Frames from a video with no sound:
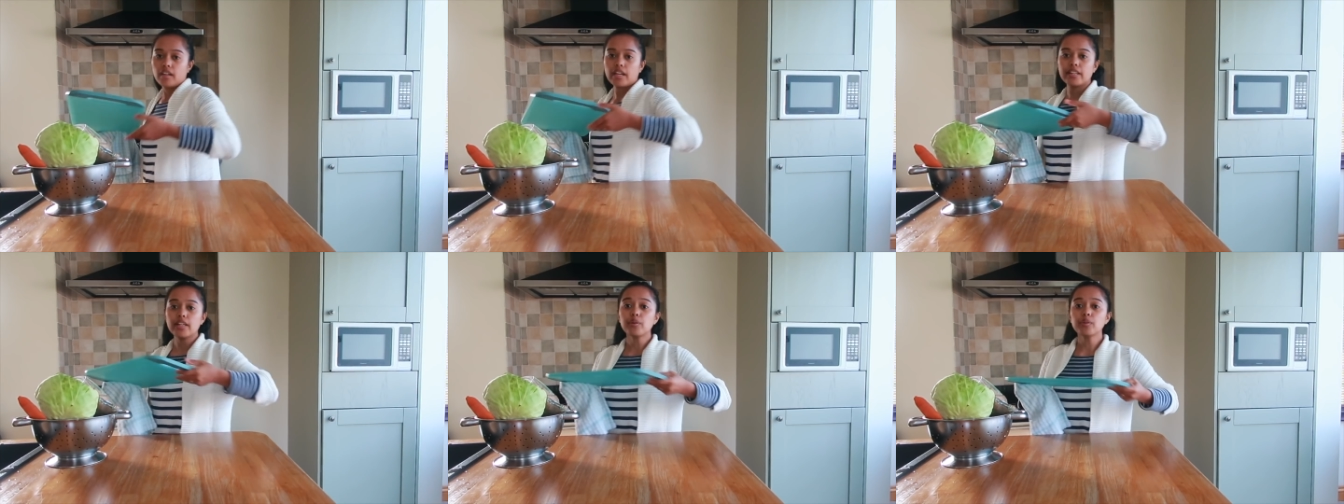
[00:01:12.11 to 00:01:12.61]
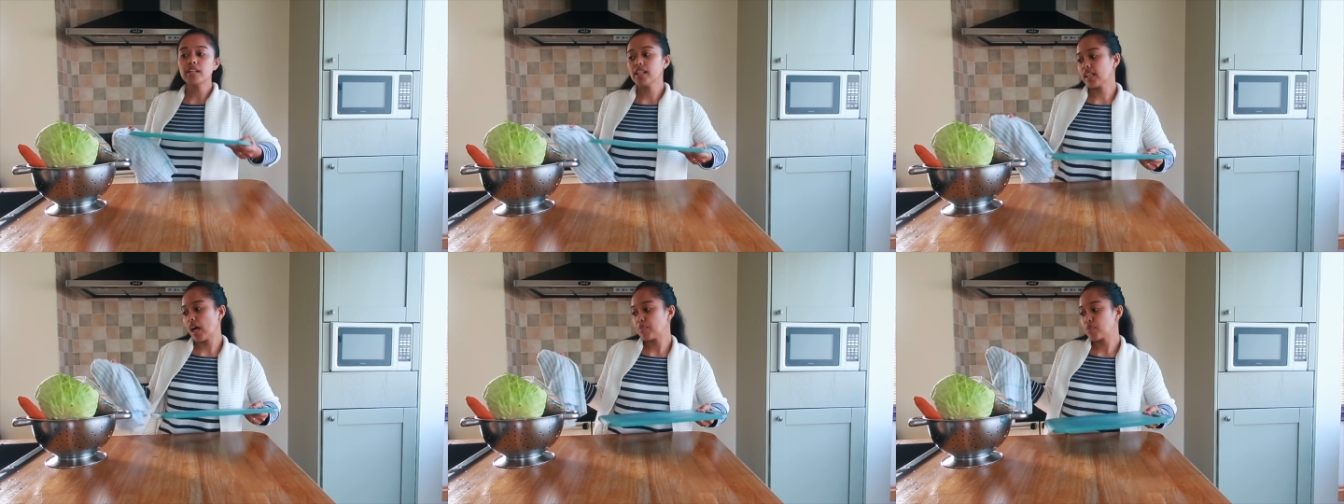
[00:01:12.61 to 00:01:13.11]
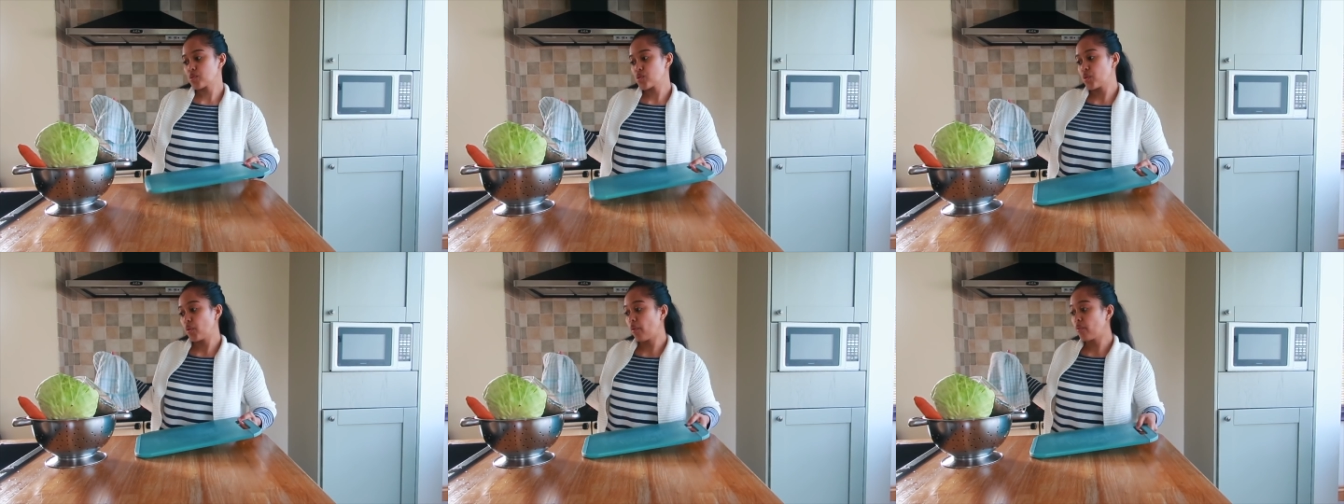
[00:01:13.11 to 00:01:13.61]
Hindi ko na natapos
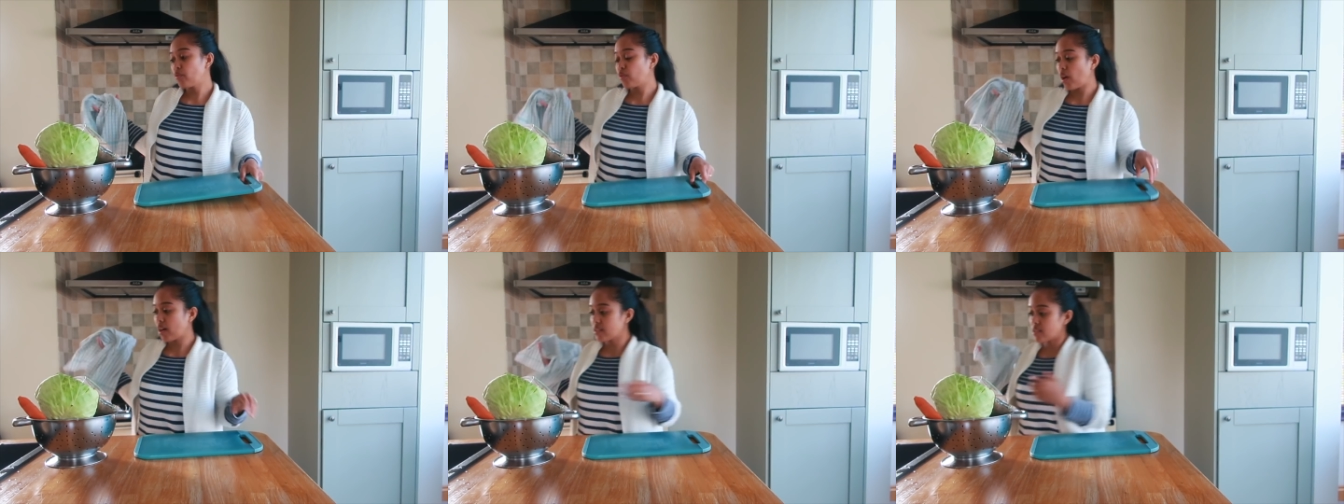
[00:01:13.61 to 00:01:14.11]
yung vlog